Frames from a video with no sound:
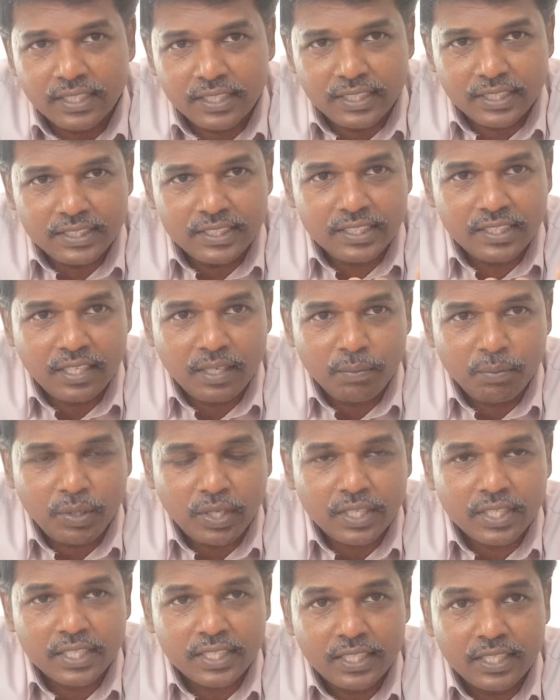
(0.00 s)
டிஜிட்டல்
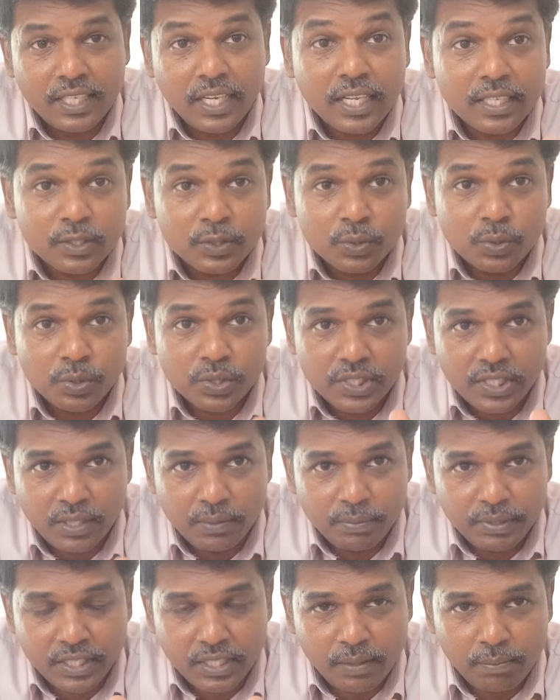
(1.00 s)
மார்க்கெட்டிங் அண்ட் சோஷியல்
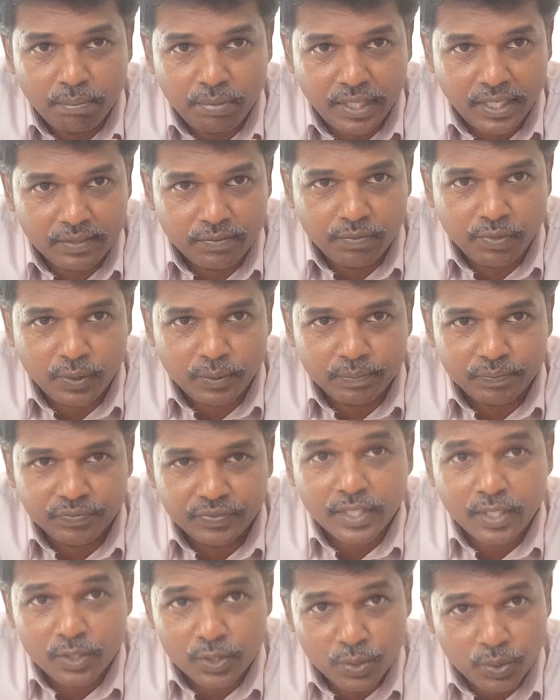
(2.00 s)
மீடியா பிளாட்ஃபார்ம்
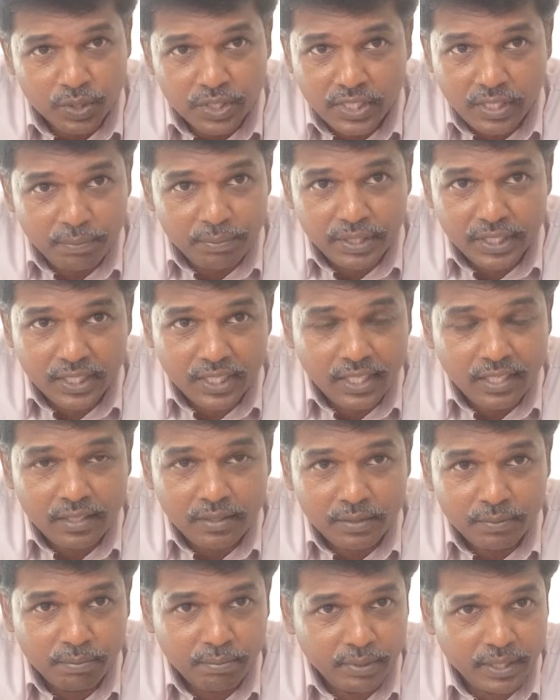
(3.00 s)
சோஷியல் மீடியா
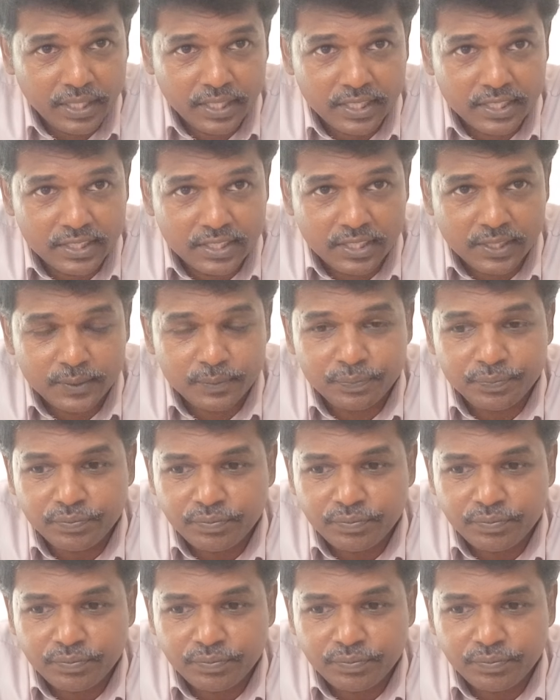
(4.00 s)
பெருகிடுச்சு